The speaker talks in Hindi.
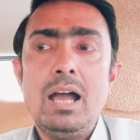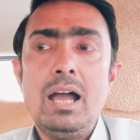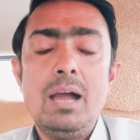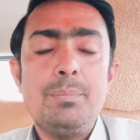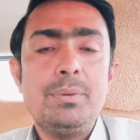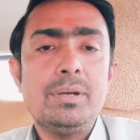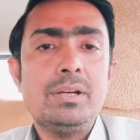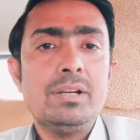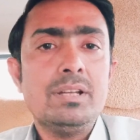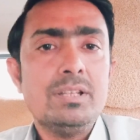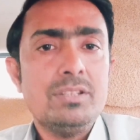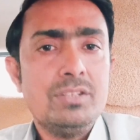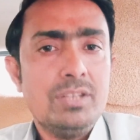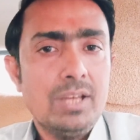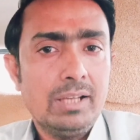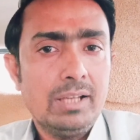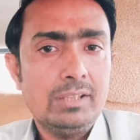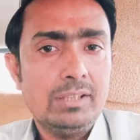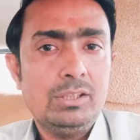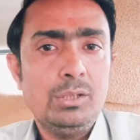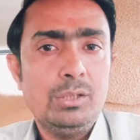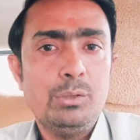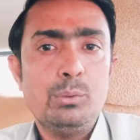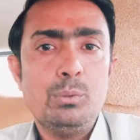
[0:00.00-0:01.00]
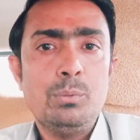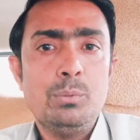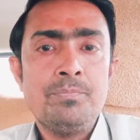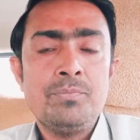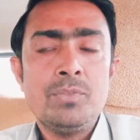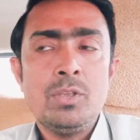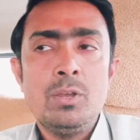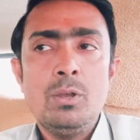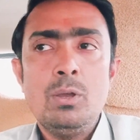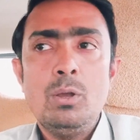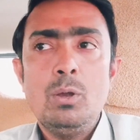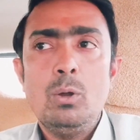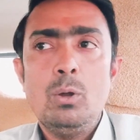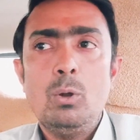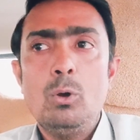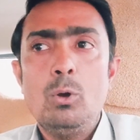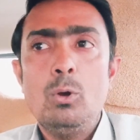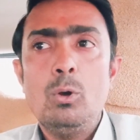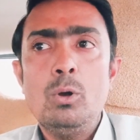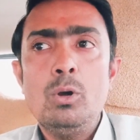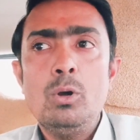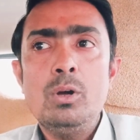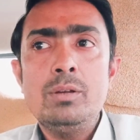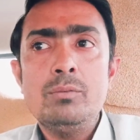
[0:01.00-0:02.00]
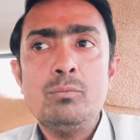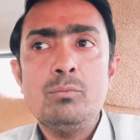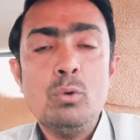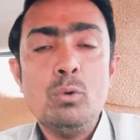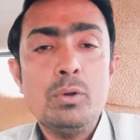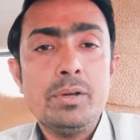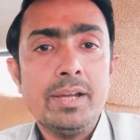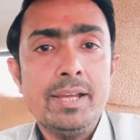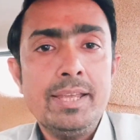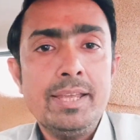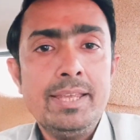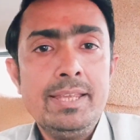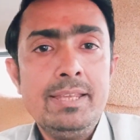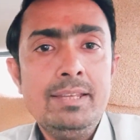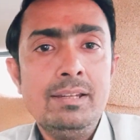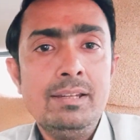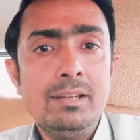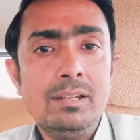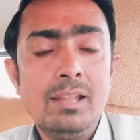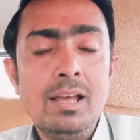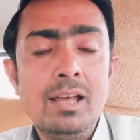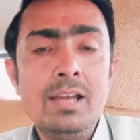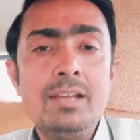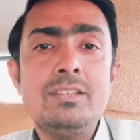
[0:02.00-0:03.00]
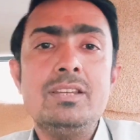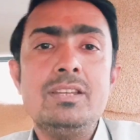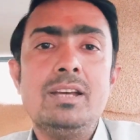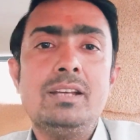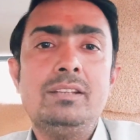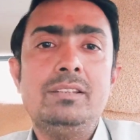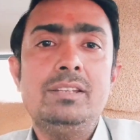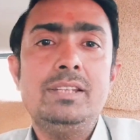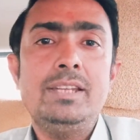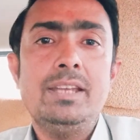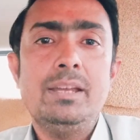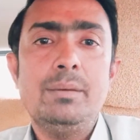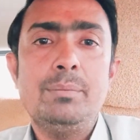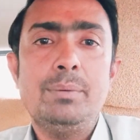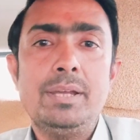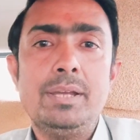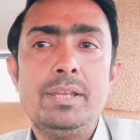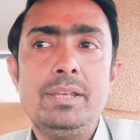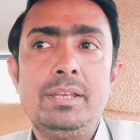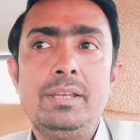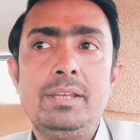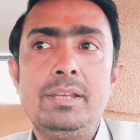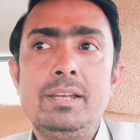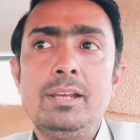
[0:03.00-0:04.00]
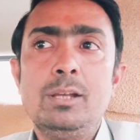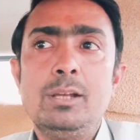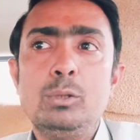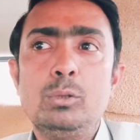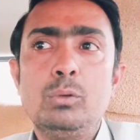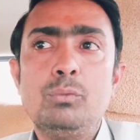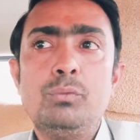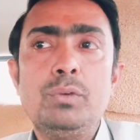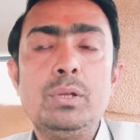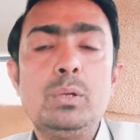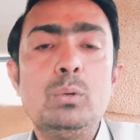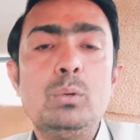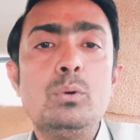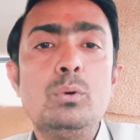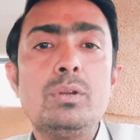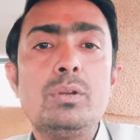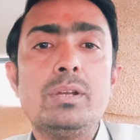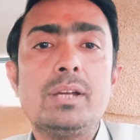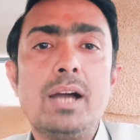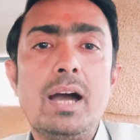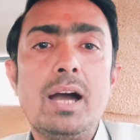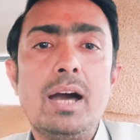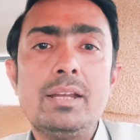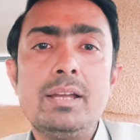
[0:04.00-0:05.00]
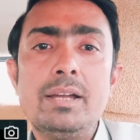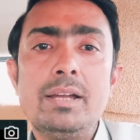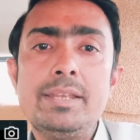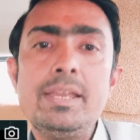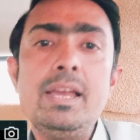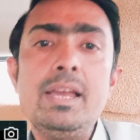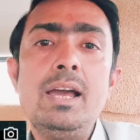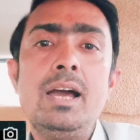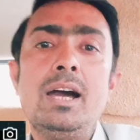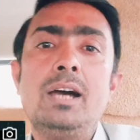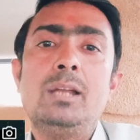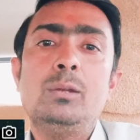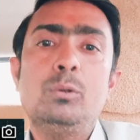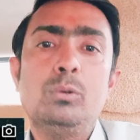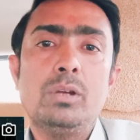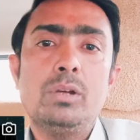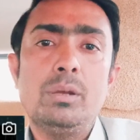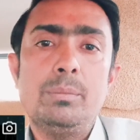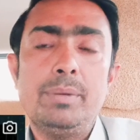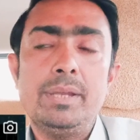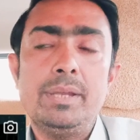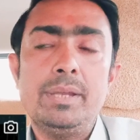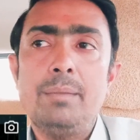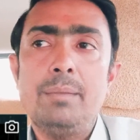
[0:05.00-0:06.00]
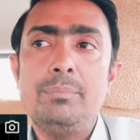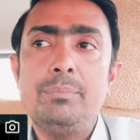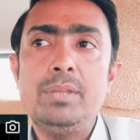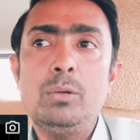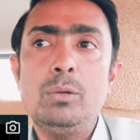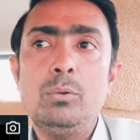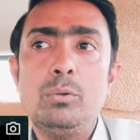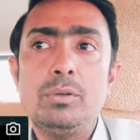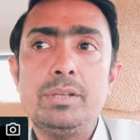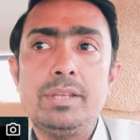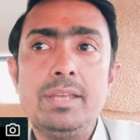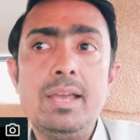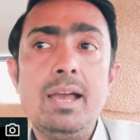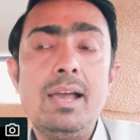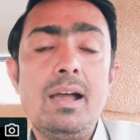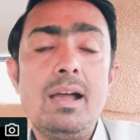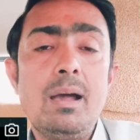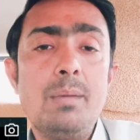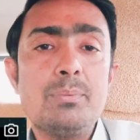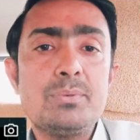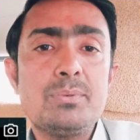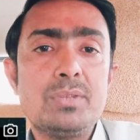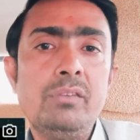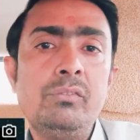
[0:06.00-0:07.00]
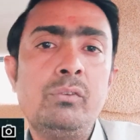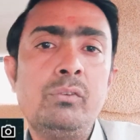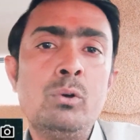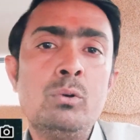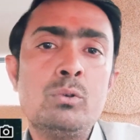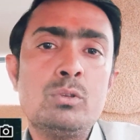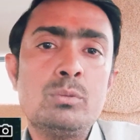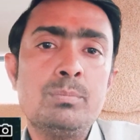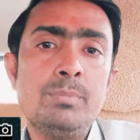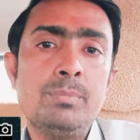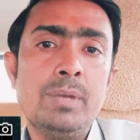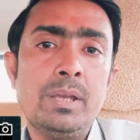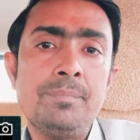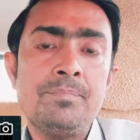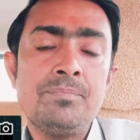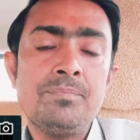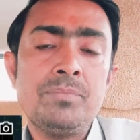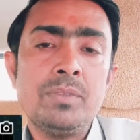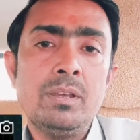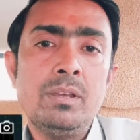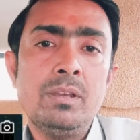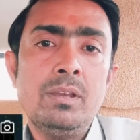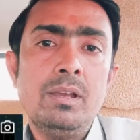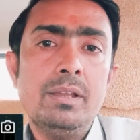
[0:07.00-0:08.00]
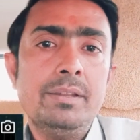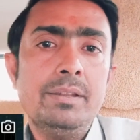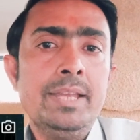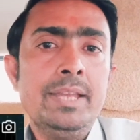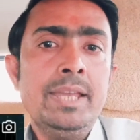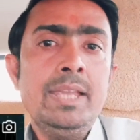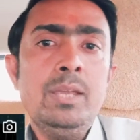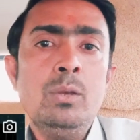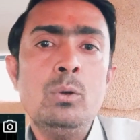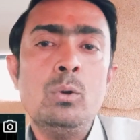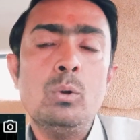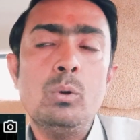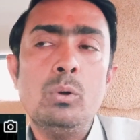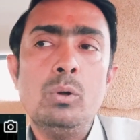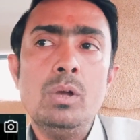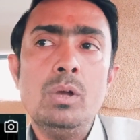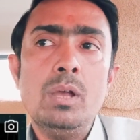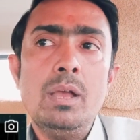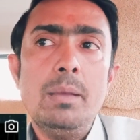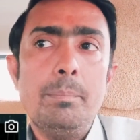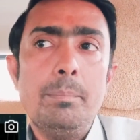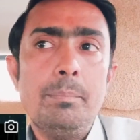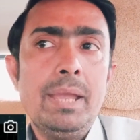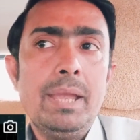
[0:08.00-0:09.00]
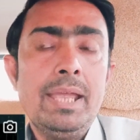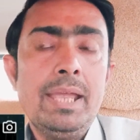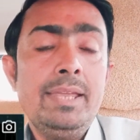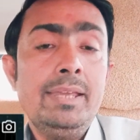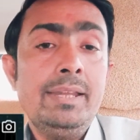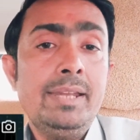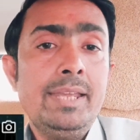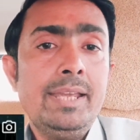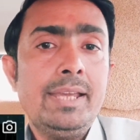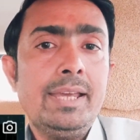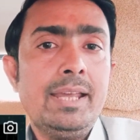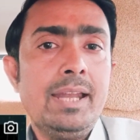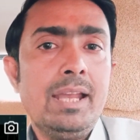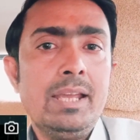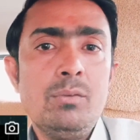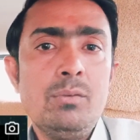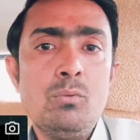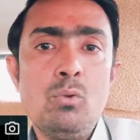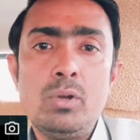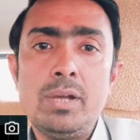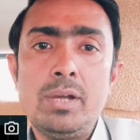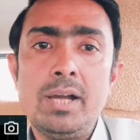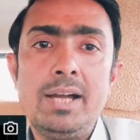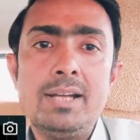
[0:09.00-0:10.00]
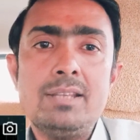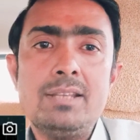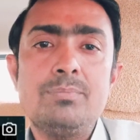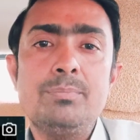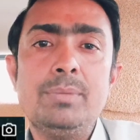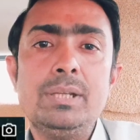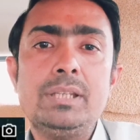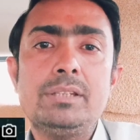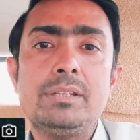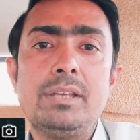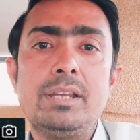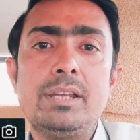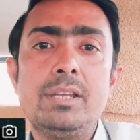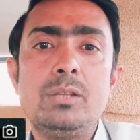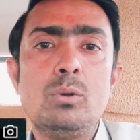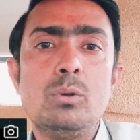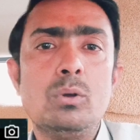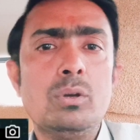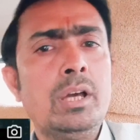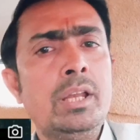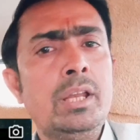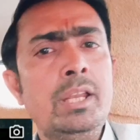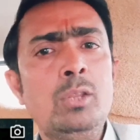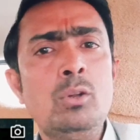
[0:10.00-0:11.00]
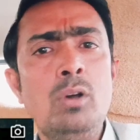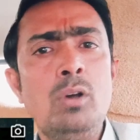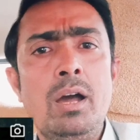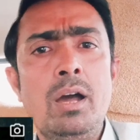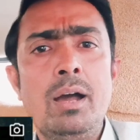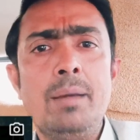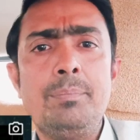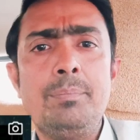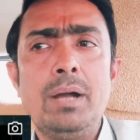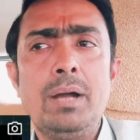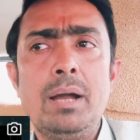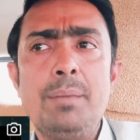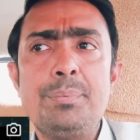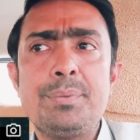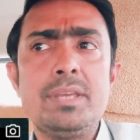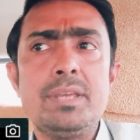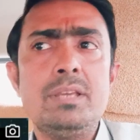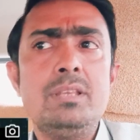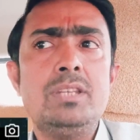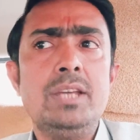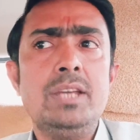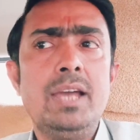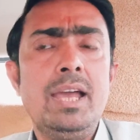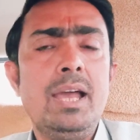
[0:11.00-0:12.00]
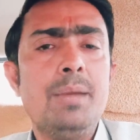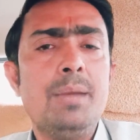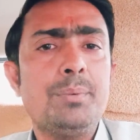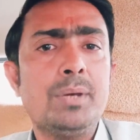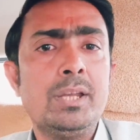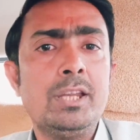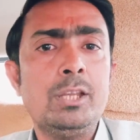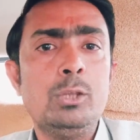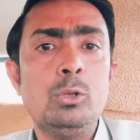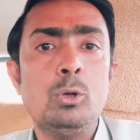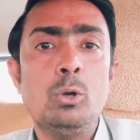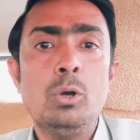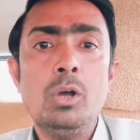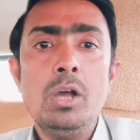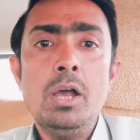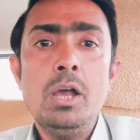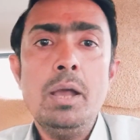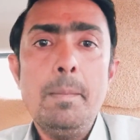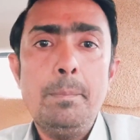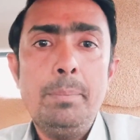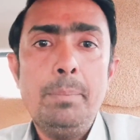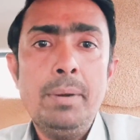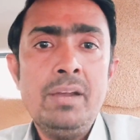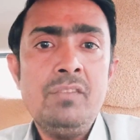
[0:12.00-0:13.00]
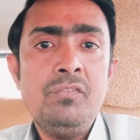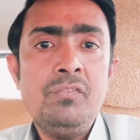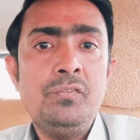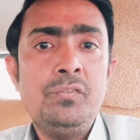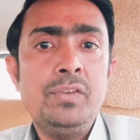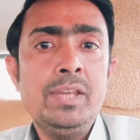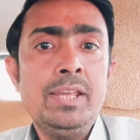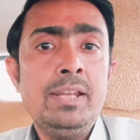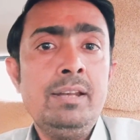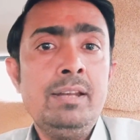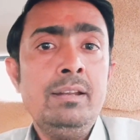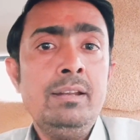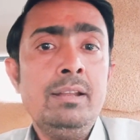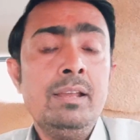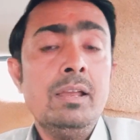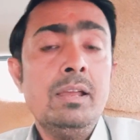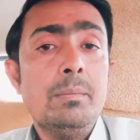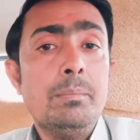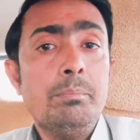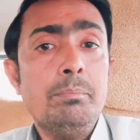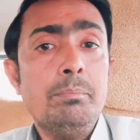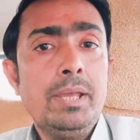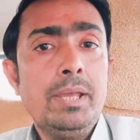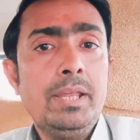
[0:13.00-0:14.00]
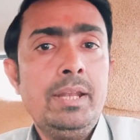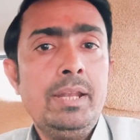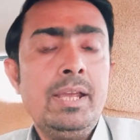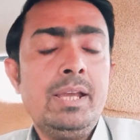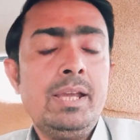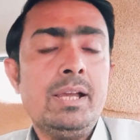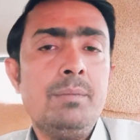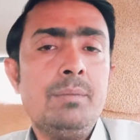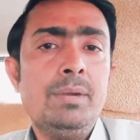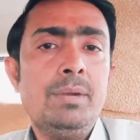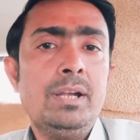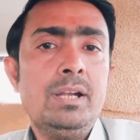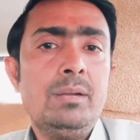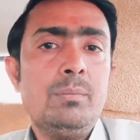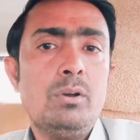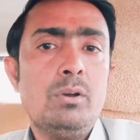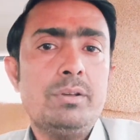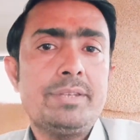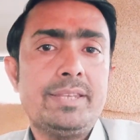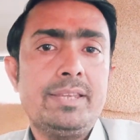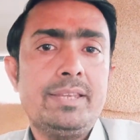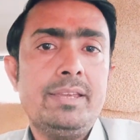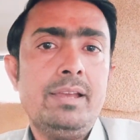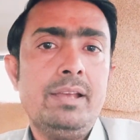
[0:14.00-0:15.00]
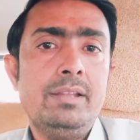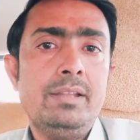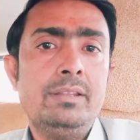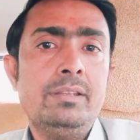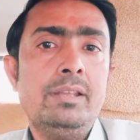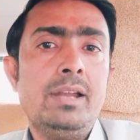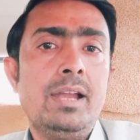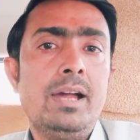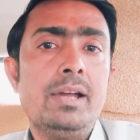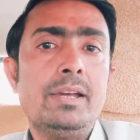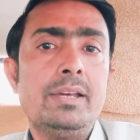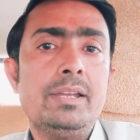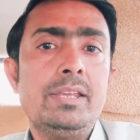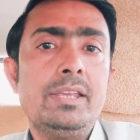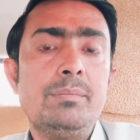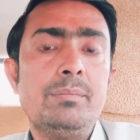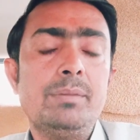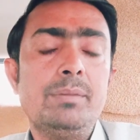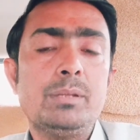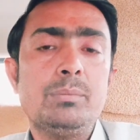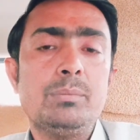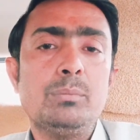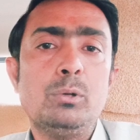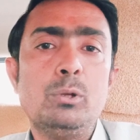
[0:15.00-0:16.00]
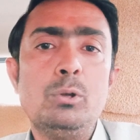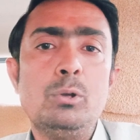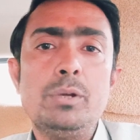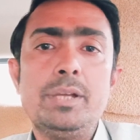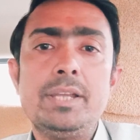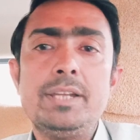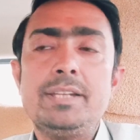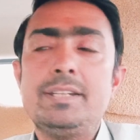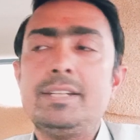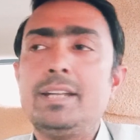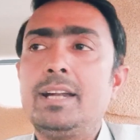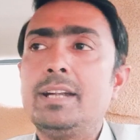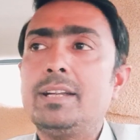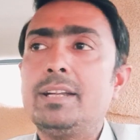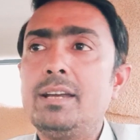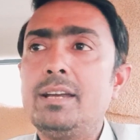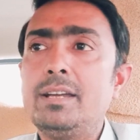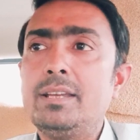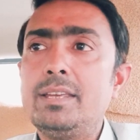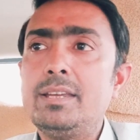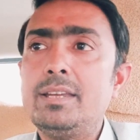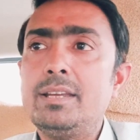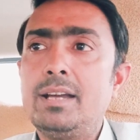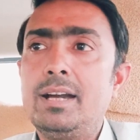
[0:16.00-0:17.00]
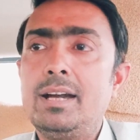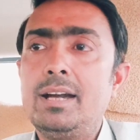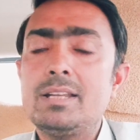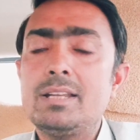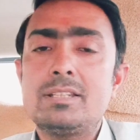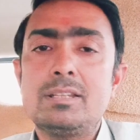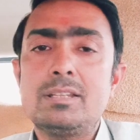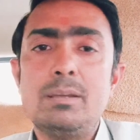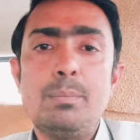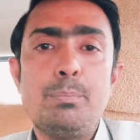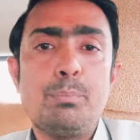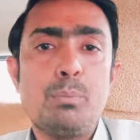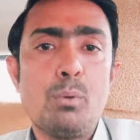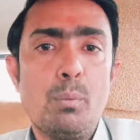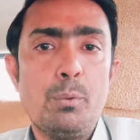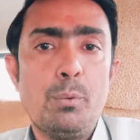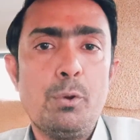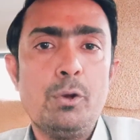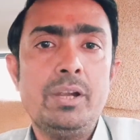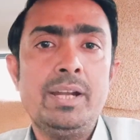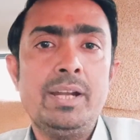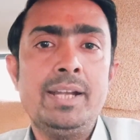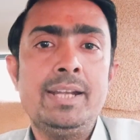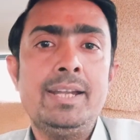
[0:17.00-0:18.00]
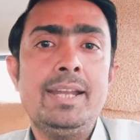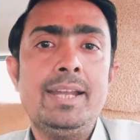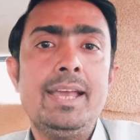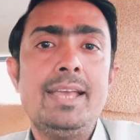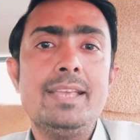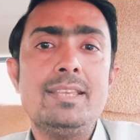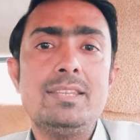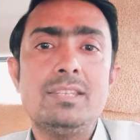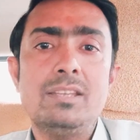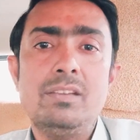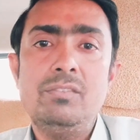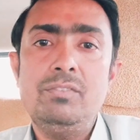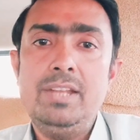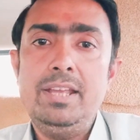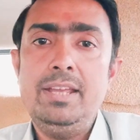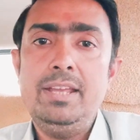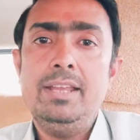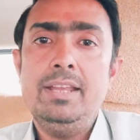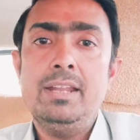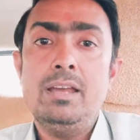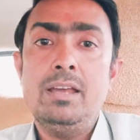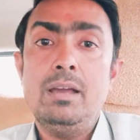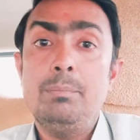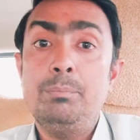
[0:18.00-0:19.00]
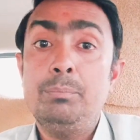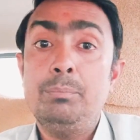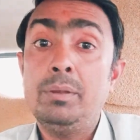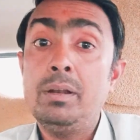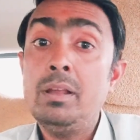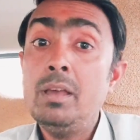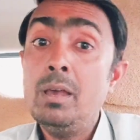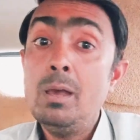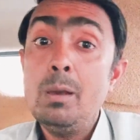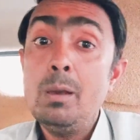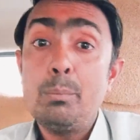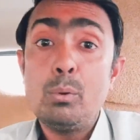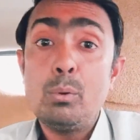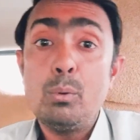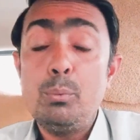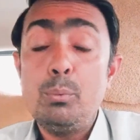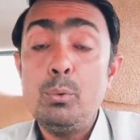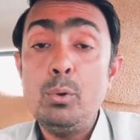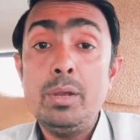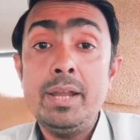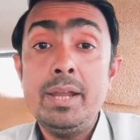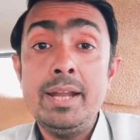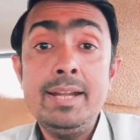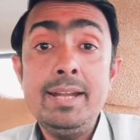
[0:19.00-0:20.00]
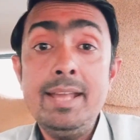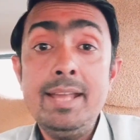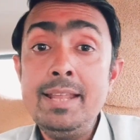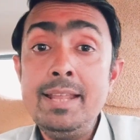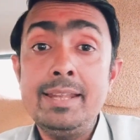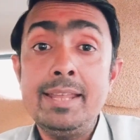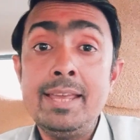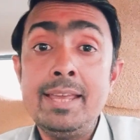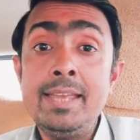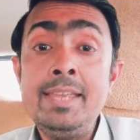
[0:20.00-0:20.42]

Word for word: आप अगर जाते हो और वो कहीं लग जाती है भाई तो फिर और कार का क्या हाल होगा भाई आप देखो क्या आप सेफ हो उसमें नहीं हो मैं ये नहीं कह रहा कि वो कार्स मत खरीदो खरीदो आप आपकी इच्छा है आप खरीदो पर फिर मेरे कमेंट बॉक्स के अंदर आकर ये मत बोलो कि टाटा की कार्स का प्रोपोगेंडा है सेफ्टी के नाम पर प्रोपोगेंडा